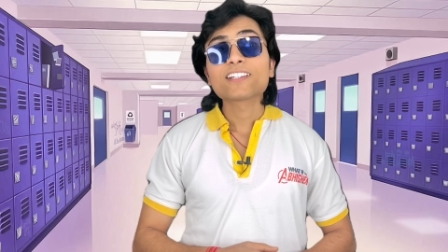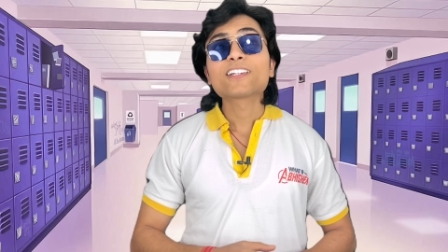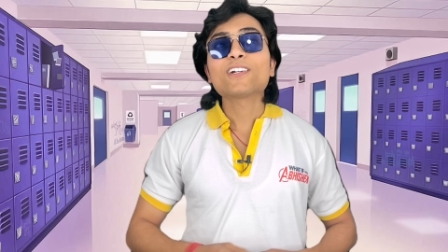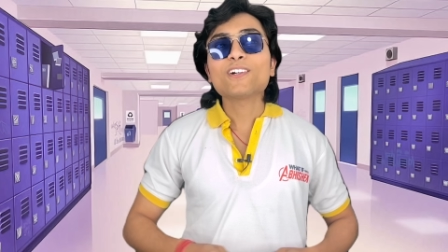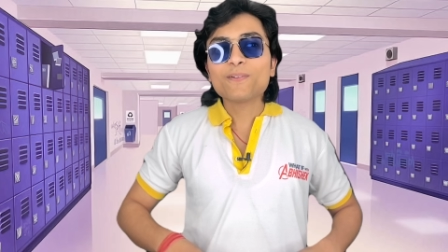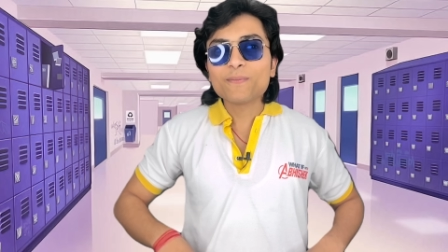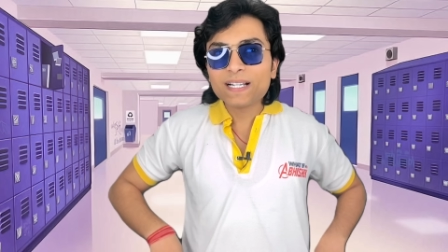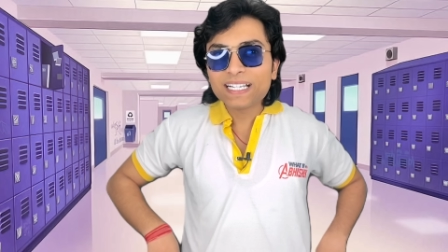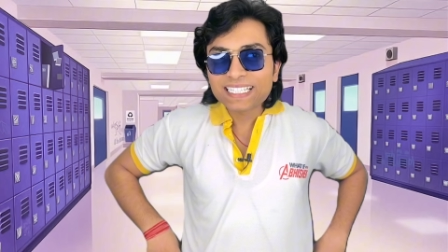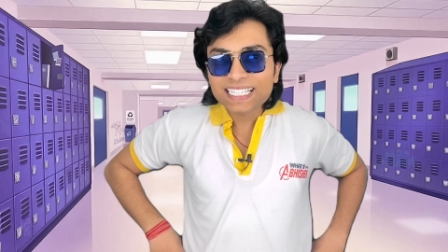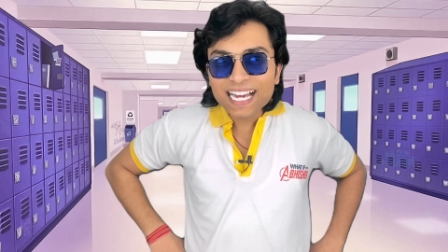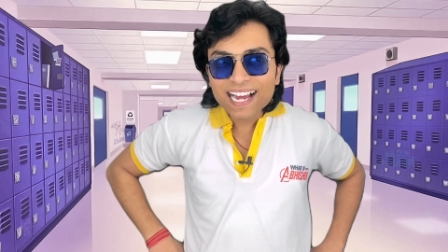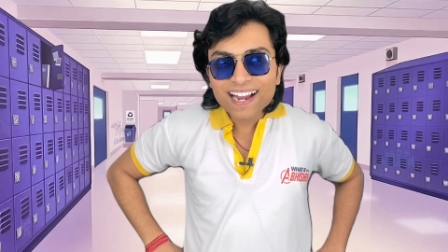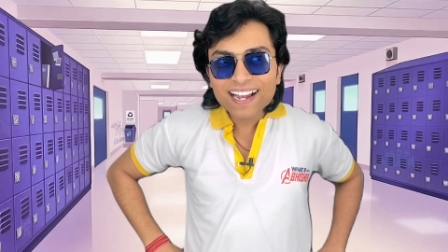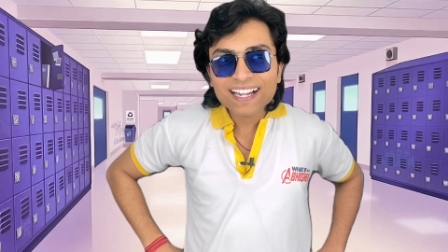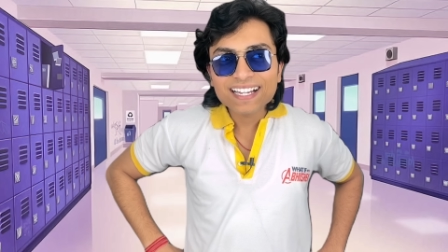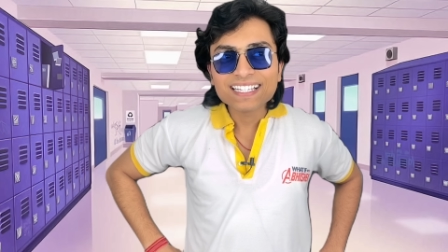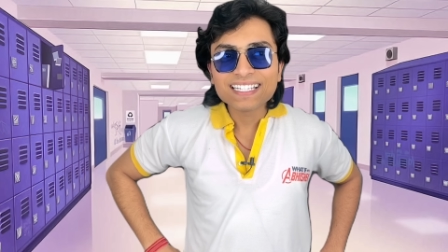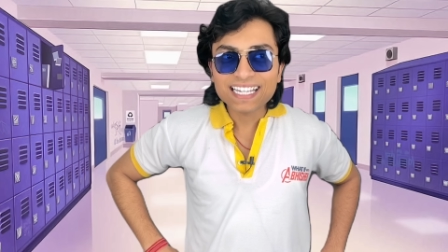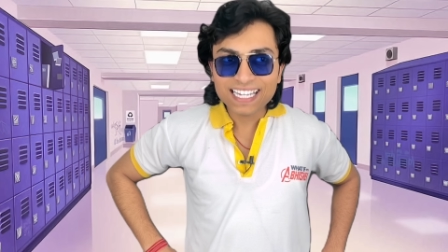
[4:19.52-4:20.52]
क्यों बेटा
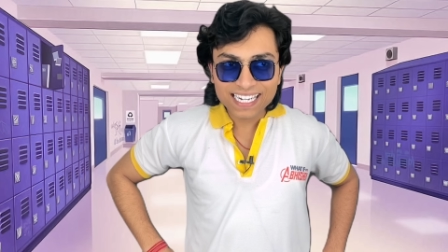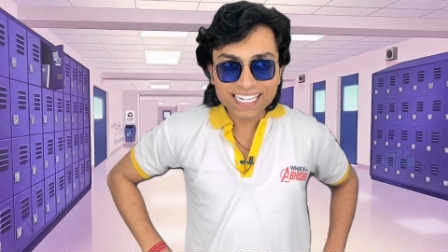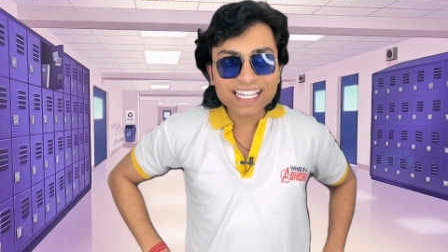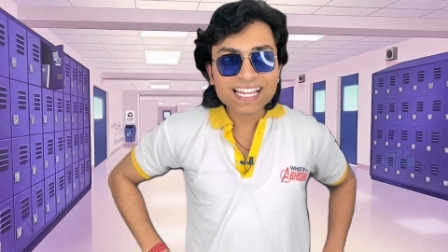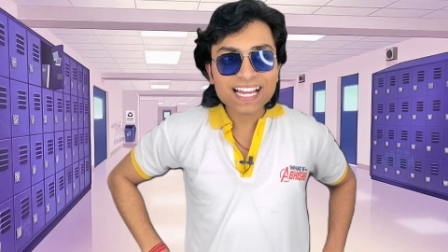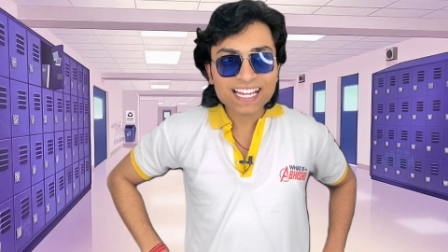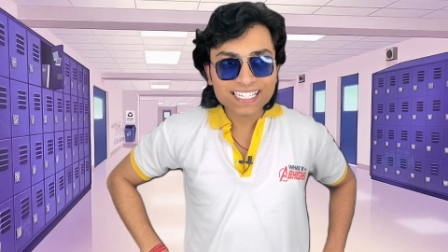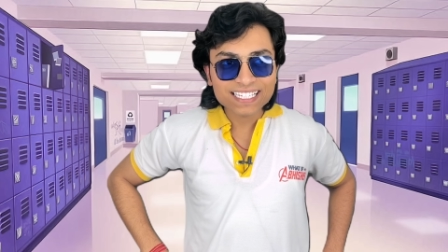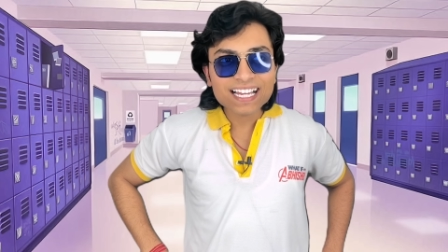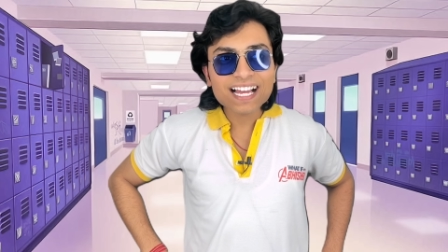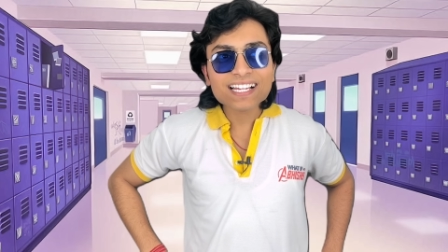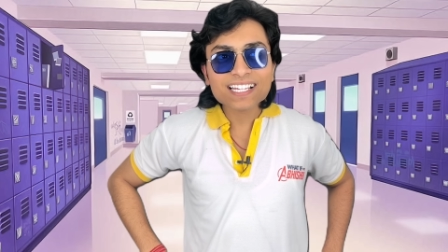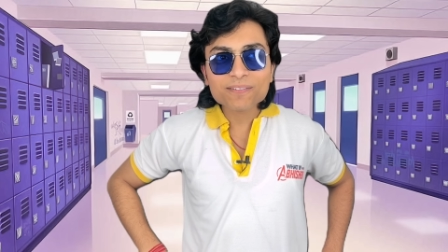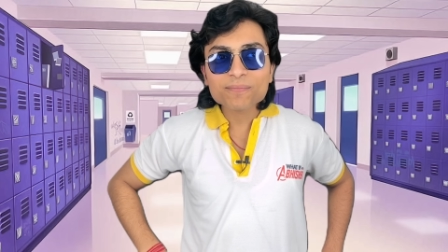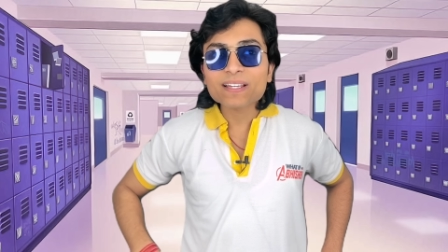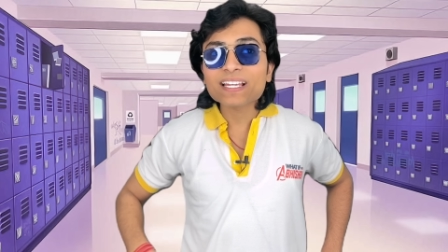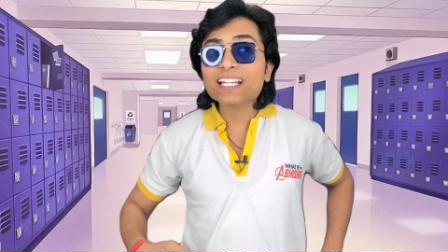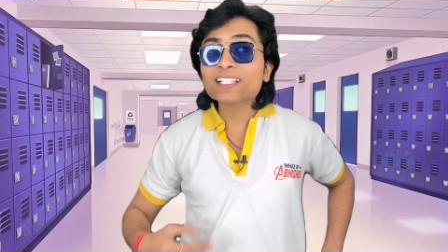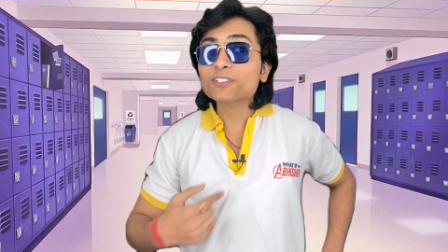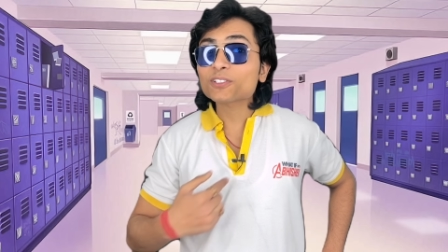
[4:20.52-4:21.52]
डर गया क्या कि
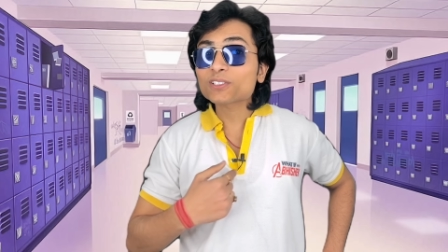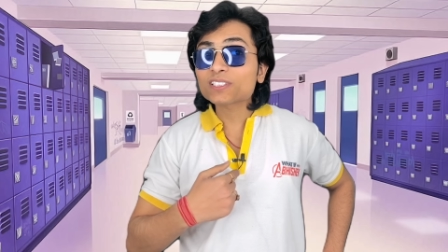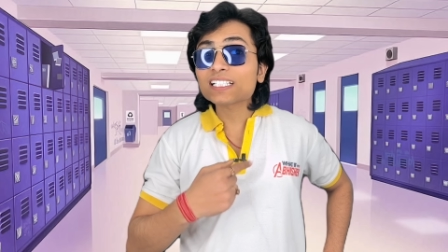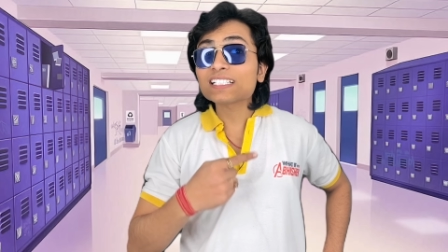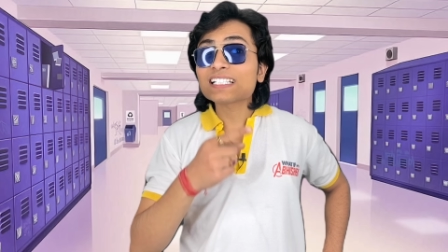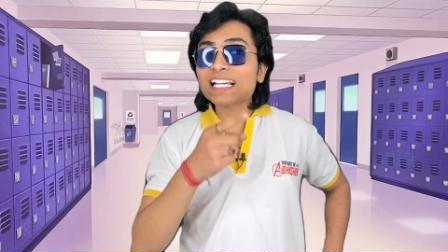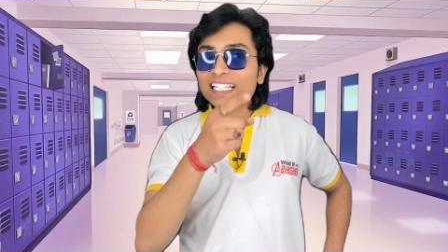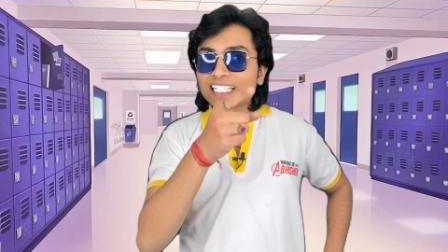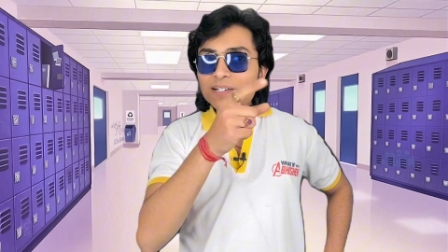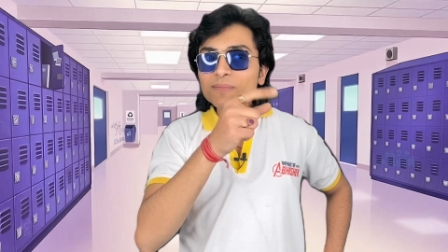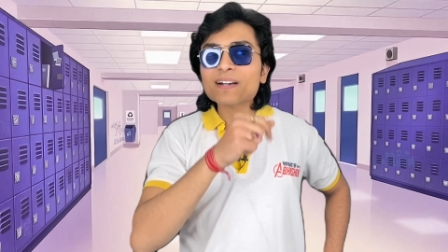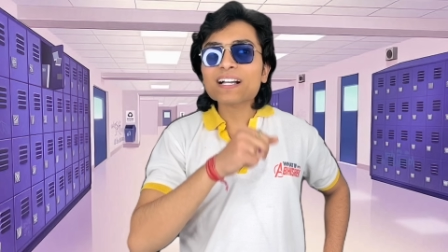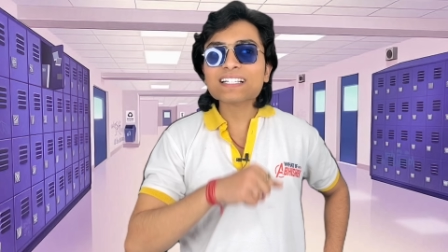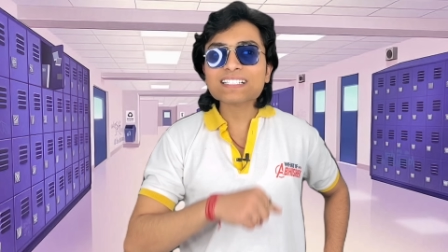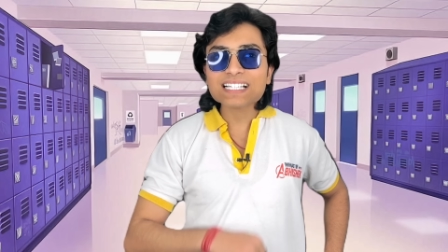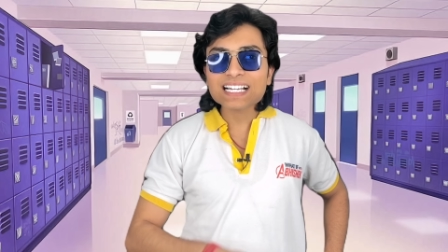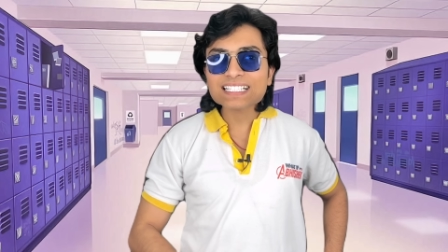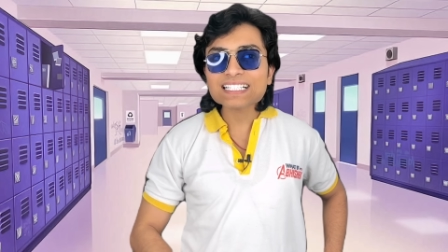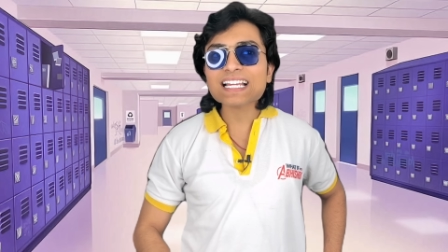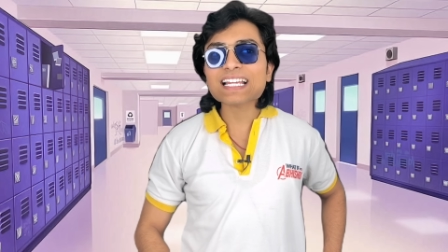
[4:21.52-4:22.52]
मेरे तुझसे ज्यादा मार्क्स
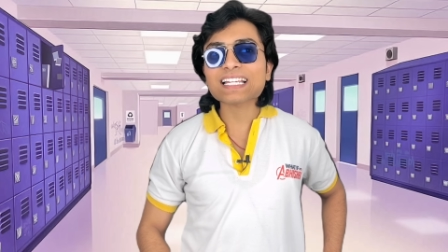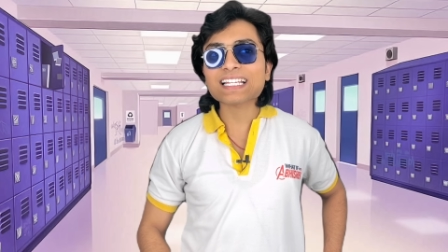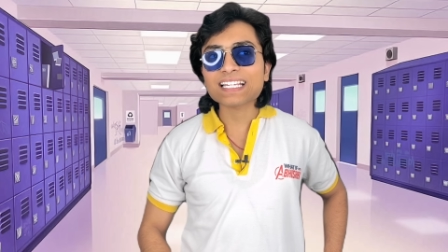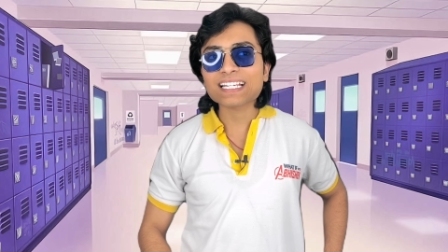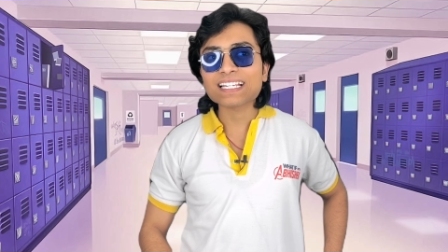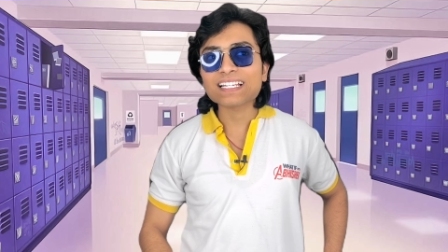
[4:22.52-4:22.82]
आ जाएंगे